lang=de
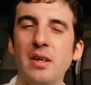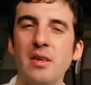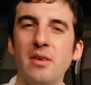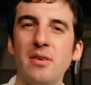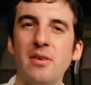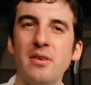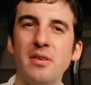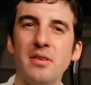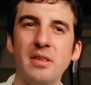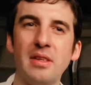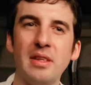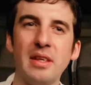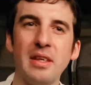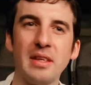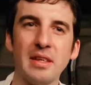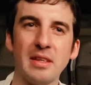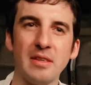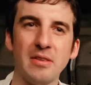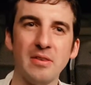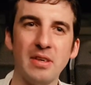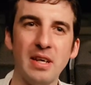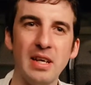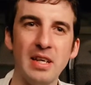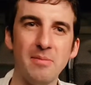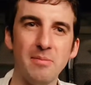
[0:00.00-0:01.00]
Und ich hatte
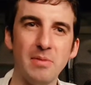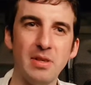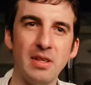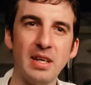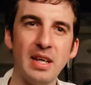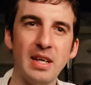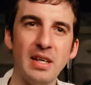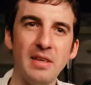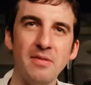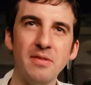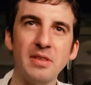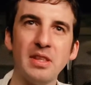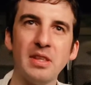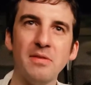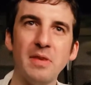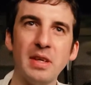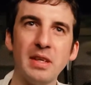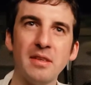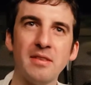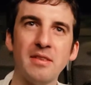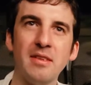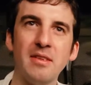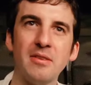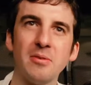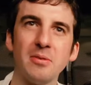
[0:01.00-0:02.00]
noch einmal Reifen
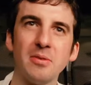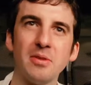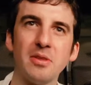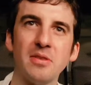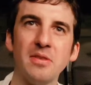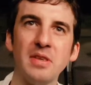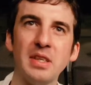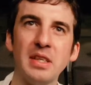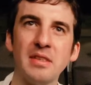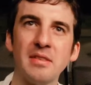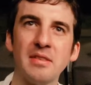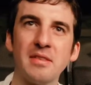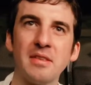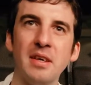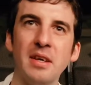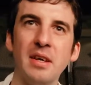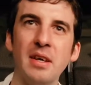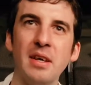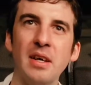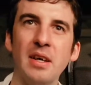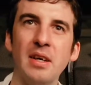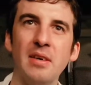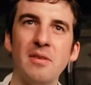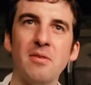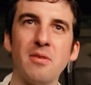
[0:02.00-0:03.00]
gewechselt unterwegs.
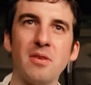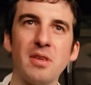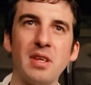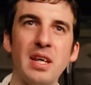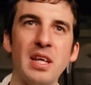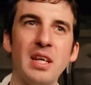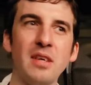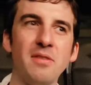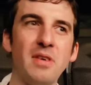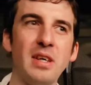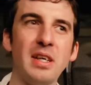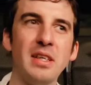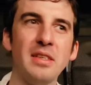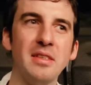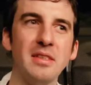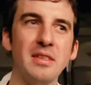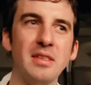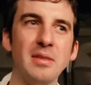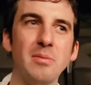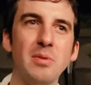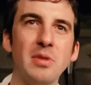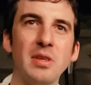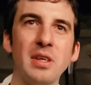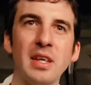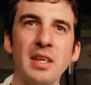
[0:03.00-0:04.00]
Von daher waren die
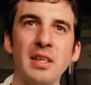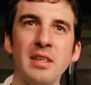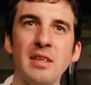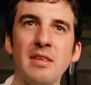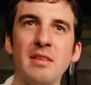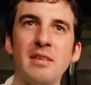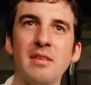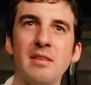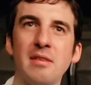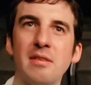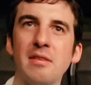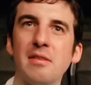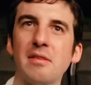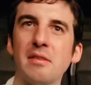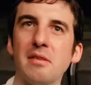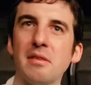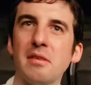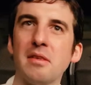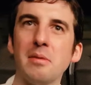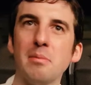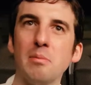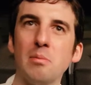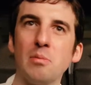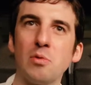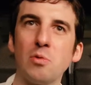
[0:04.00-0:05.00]
immer recht
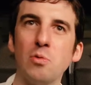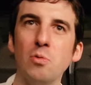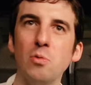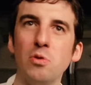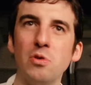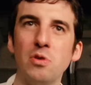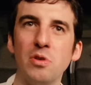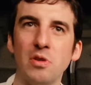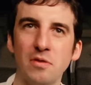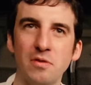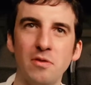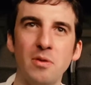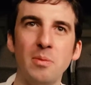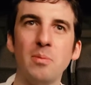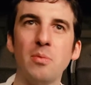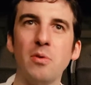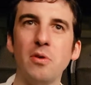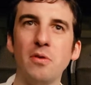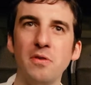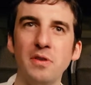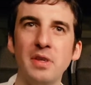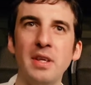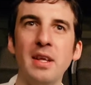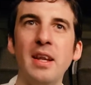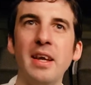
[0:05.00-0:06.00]
ähm, gut noch vom
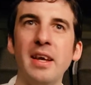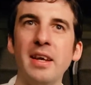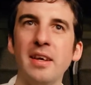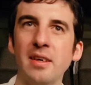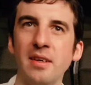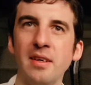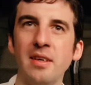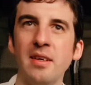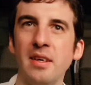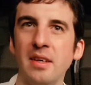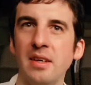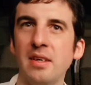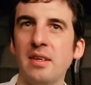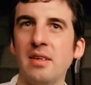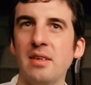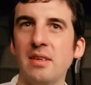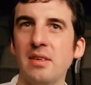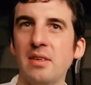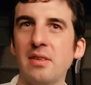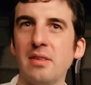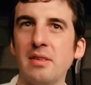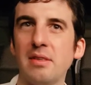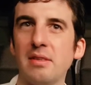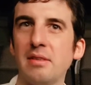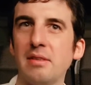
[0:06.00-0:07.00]
Profil her.
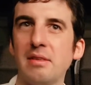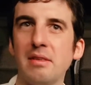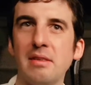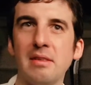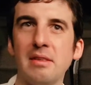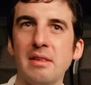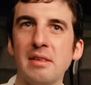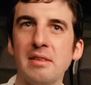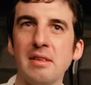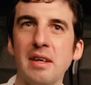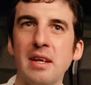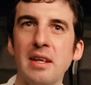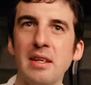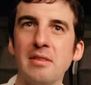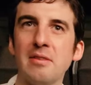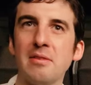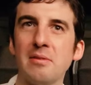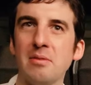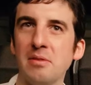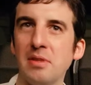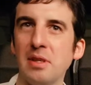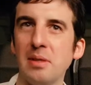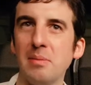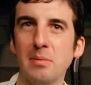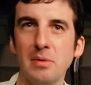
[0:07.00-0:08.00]
Und das alles
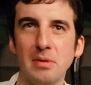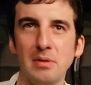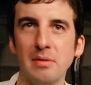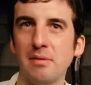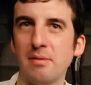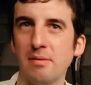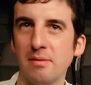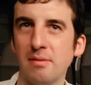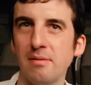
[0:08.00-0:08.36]
zusammen